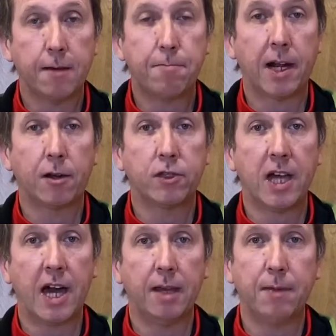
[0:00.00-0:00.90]
per
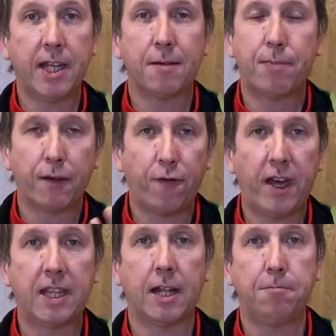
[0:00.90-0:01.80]
alloggiare in maniera
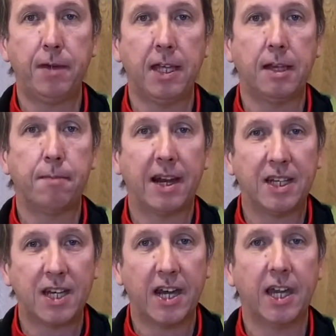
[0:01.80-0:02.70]
perfetta il piede ma
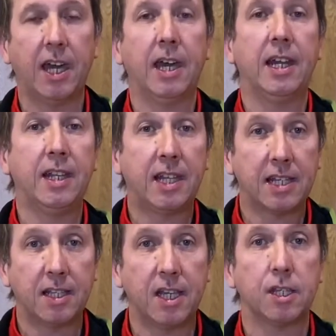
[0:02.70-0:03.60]
lasciare che le dita
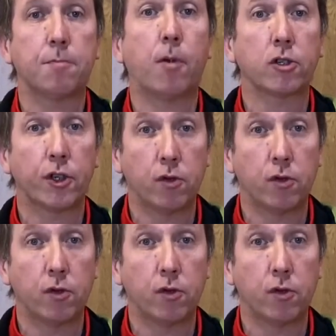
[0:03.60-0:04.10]
stesse possano